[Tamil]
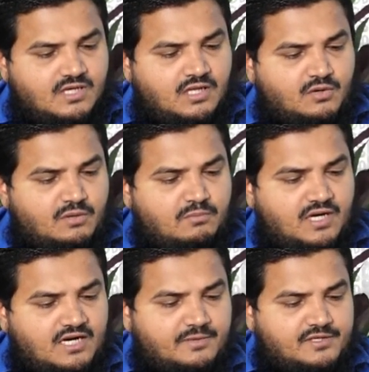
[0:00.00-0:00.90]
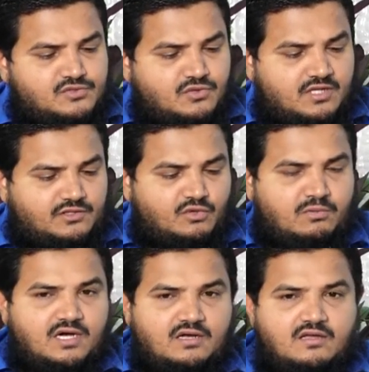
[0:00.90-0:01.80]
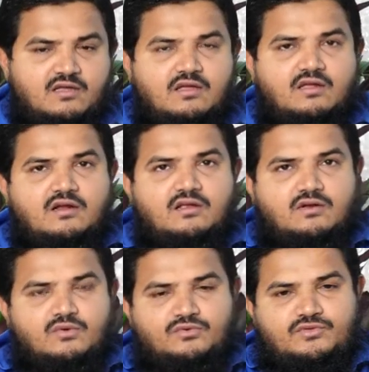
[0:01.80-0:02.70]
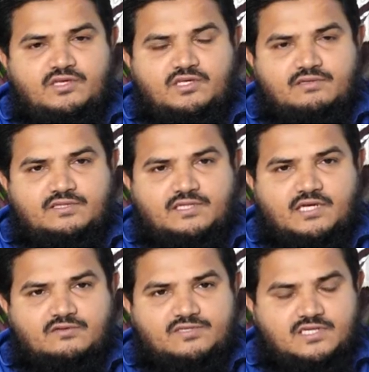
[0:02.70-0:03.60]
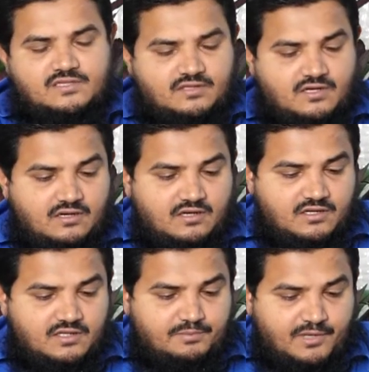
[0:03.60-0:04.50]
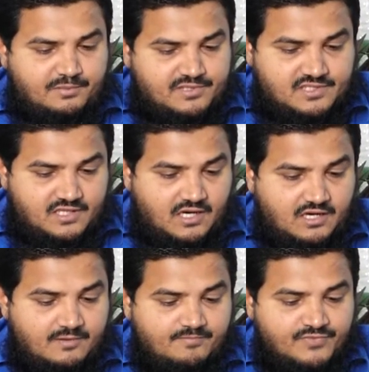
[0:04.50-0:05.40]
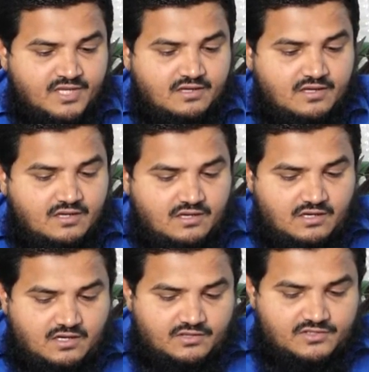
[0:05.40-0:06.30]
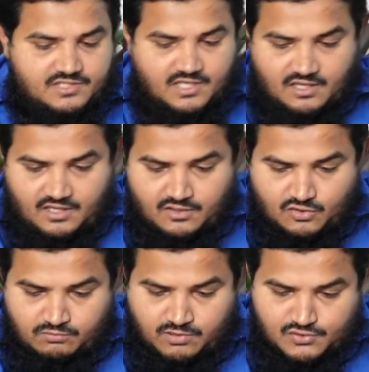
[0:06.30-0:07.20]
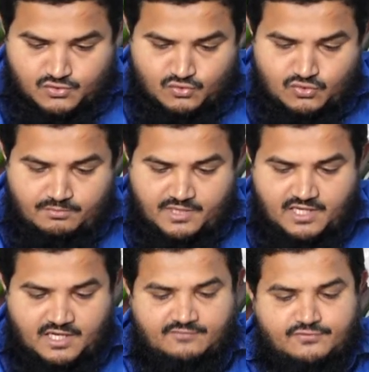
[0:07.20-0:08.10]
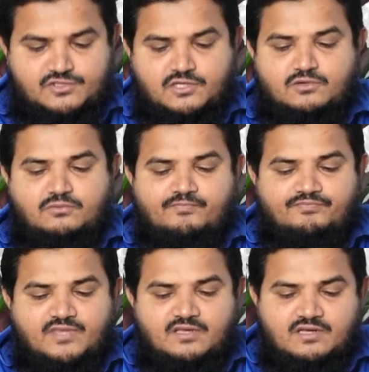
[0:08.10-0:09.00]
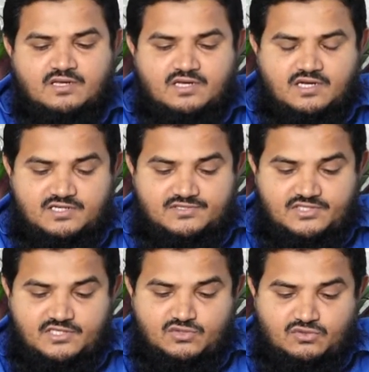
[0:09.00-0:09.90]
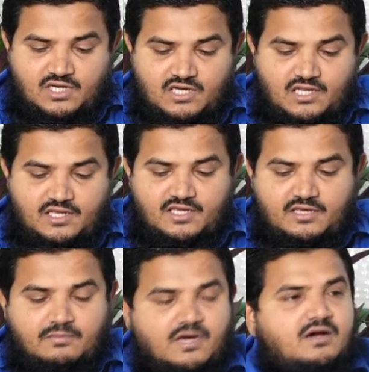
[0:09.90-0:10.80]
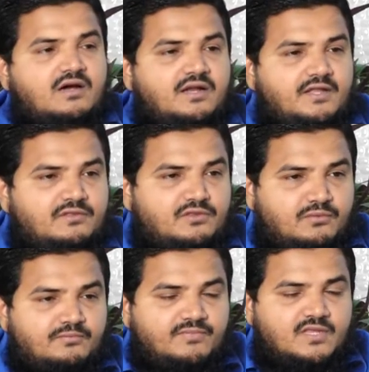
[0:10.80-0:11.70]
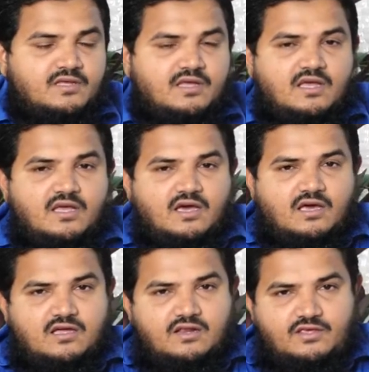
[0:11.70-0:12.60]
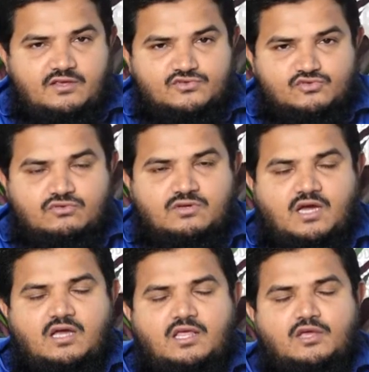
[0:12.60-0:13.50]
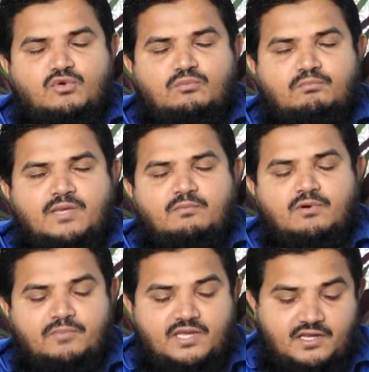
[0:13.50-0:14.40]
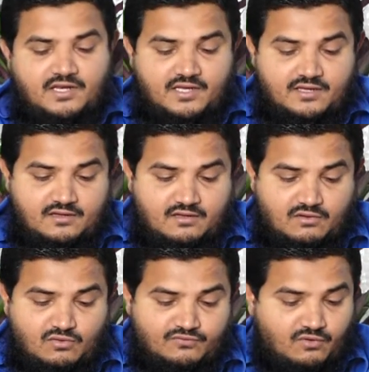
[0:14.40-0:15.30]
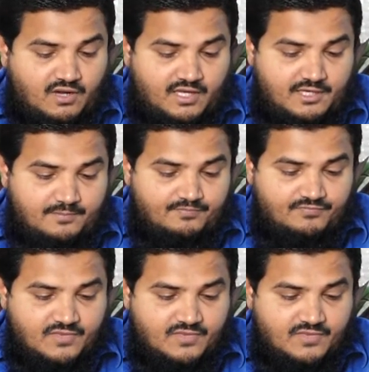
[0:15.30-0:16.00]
அல்லாஹு ரபுல் ஆலமின் சூரா தௌபா நூற்றி இருபத்தெட்டாவது வசனத்தில் இப்படி பேசுகிறான் லக்கது ஜா அக்கும் ரசூலும் மின் அன்ஃபுசிக்கும் அசீசுன் அலைஹி மா அனித்தும் ஹரீசுன் அலைக்கும் பில் முக்மினீன ரஹீம்